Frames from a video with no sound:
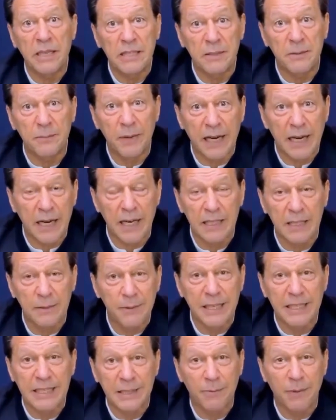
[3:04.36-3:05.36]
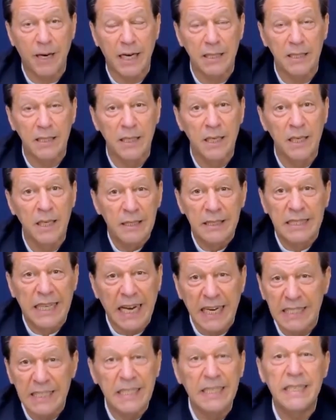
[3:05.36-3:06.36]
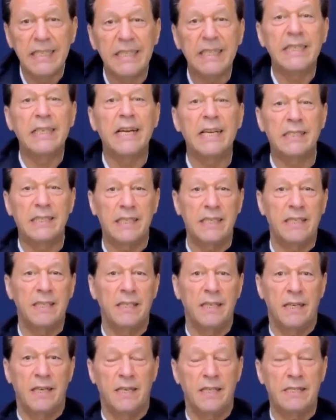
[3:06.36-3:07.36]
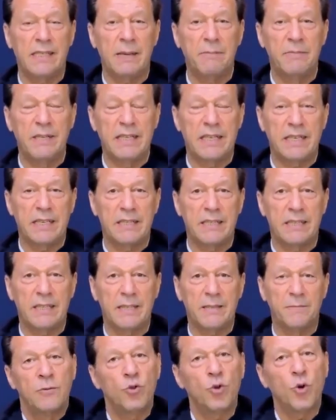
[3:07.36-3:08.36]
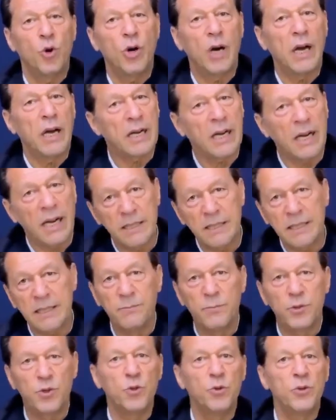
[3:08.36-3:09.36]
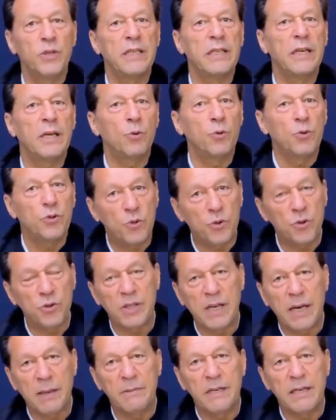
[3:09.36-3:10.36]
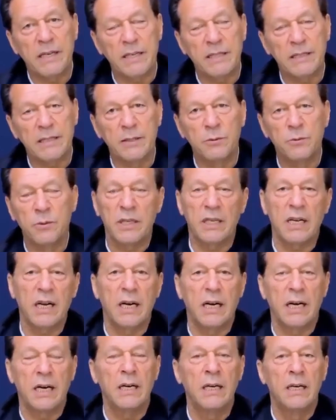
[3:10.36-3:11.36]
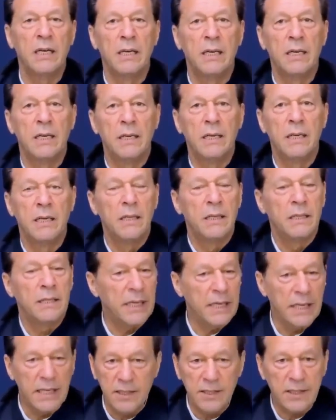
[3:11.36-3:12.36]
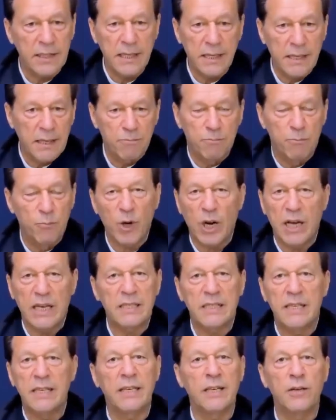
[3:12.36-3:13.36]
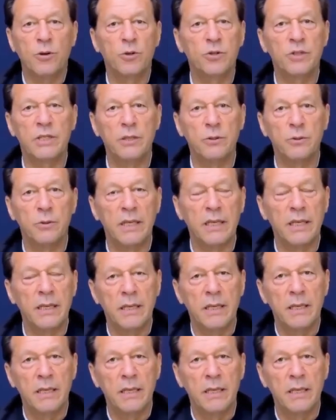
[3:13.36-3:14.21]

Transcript: अदम अतमाद दर्ज नहीं की गई थी असेंबली के अंदर तो कासिम सूरी ने उसको सामने रखते हुए कहा कि इसके मुरासले के होते हुए